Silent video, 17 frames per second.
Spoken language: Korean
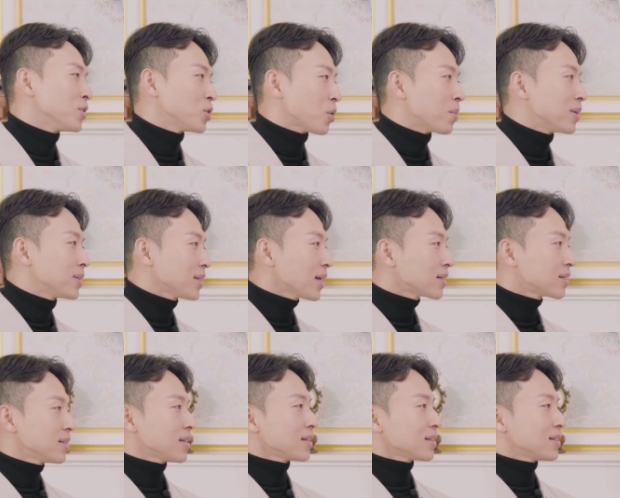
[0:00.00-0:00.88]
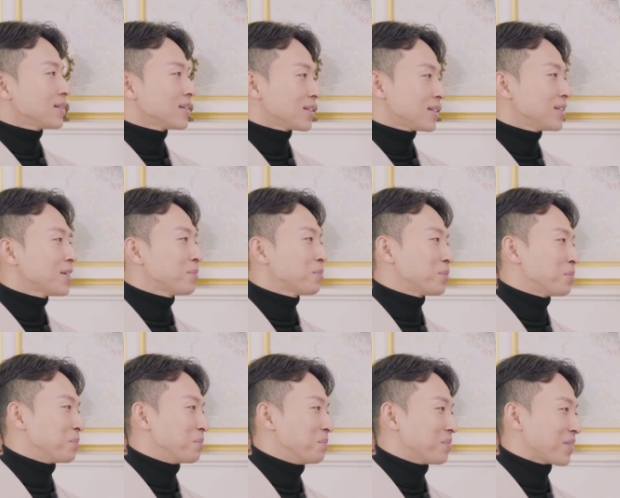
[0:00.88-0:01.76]
정말 따끈따끈한
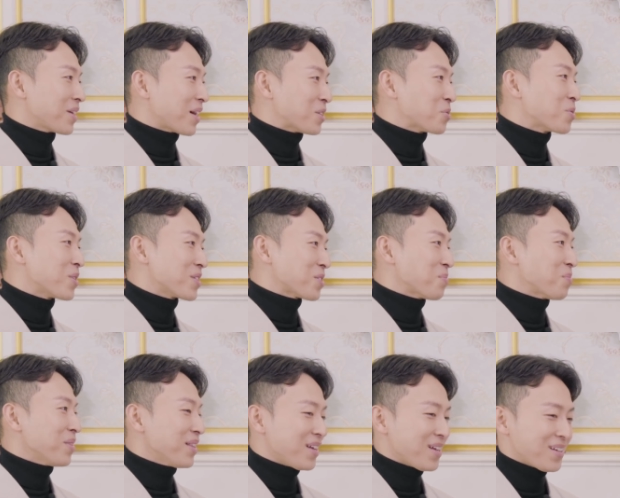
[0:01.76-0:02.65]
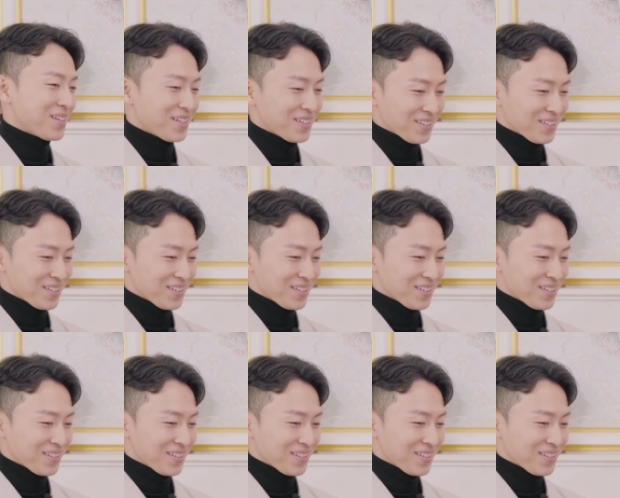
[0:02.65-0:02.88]
신제품 어. 가지고 왔습니다.